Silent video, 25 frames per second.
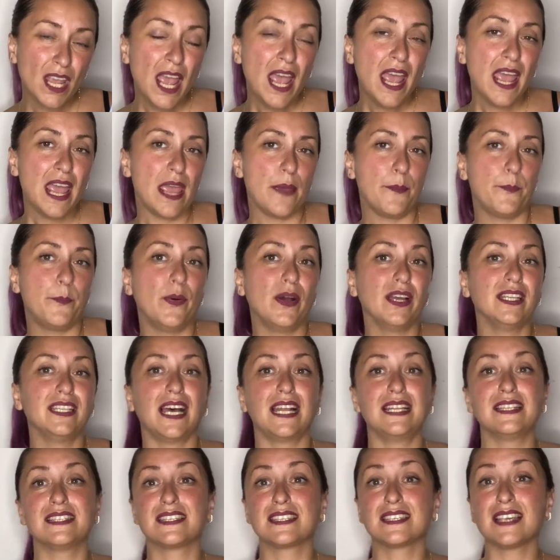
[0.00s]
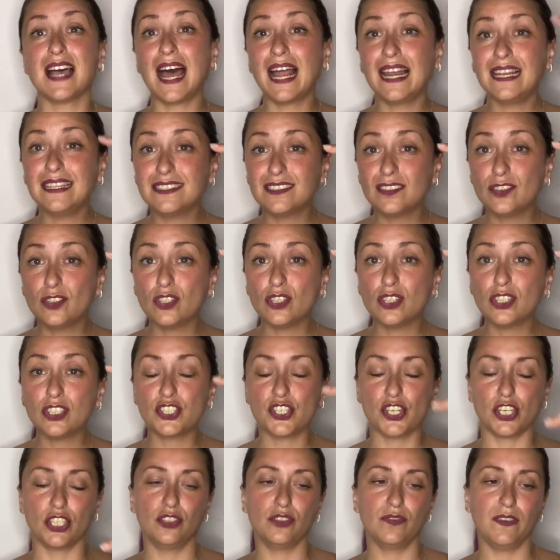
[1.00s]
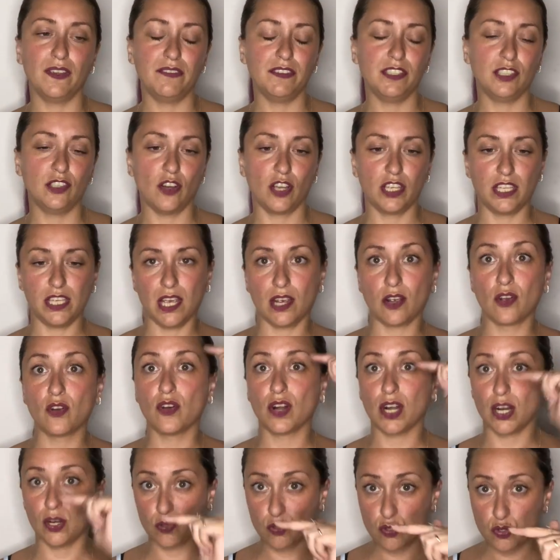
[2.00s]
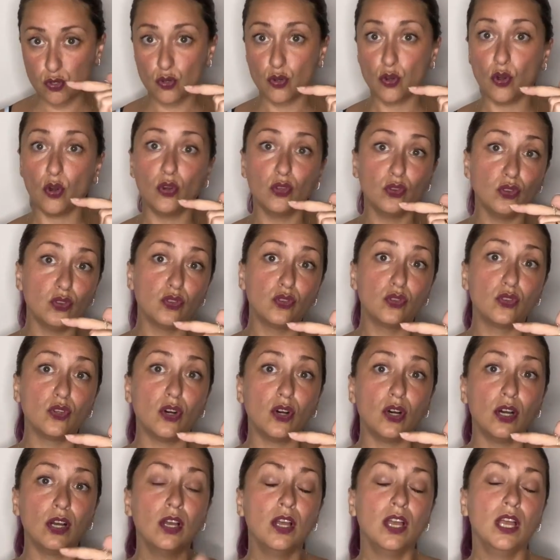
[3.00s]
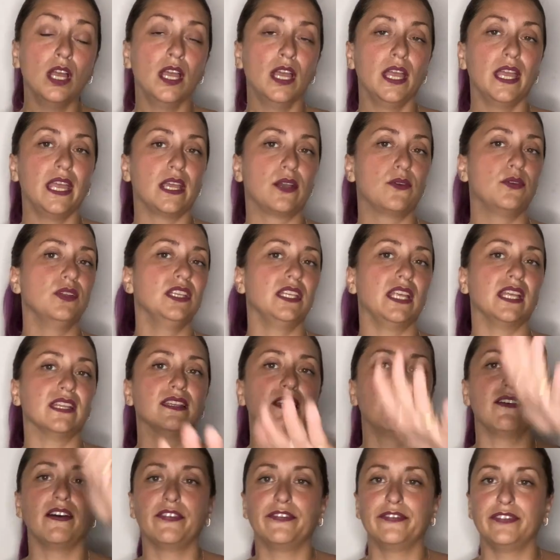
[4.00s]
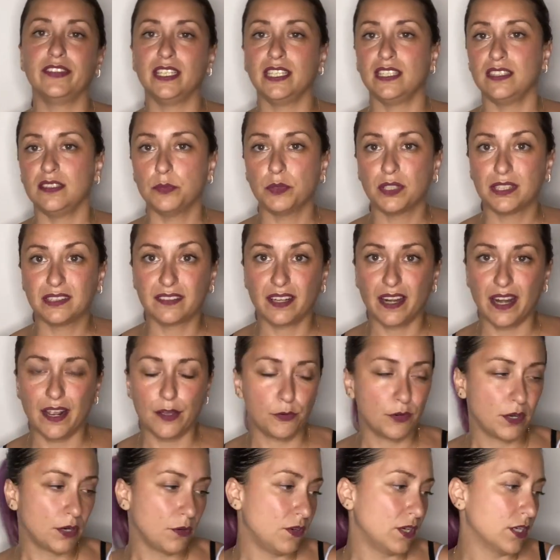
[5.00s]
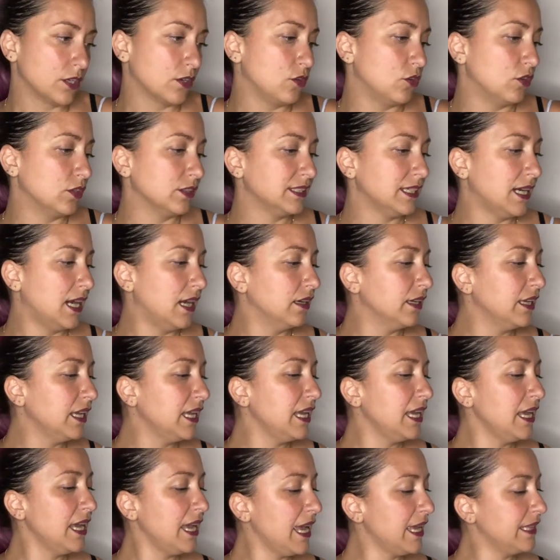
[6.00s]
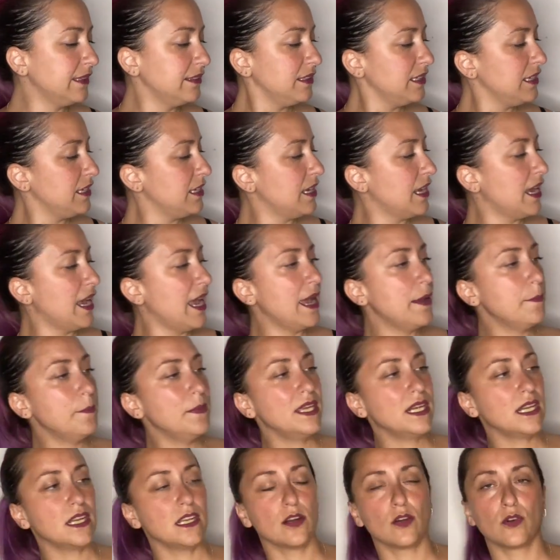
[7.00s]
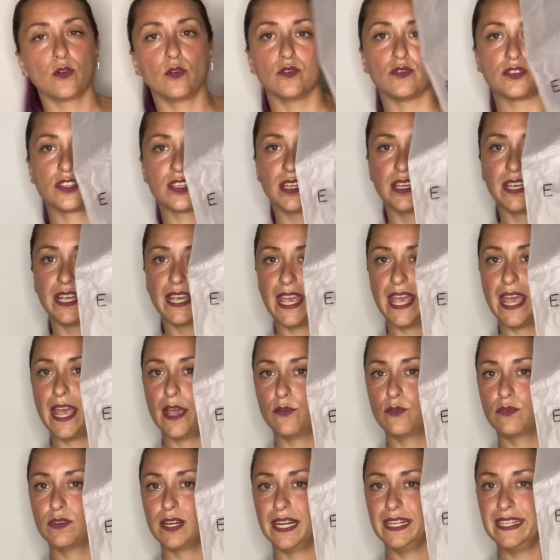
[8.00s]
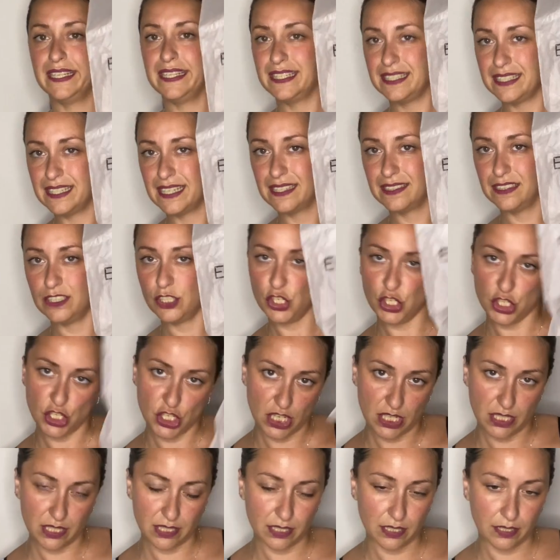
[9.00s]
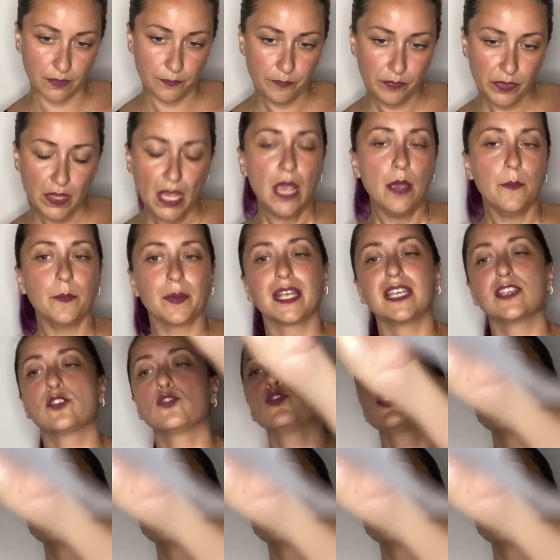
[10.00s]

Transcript: e poi dal saldo ci dovevi togliere ancora lo sconto e quindi andava a finire tipo a 3 euro e qualcosa e è di Emery Rose che è una linea di Shin perché su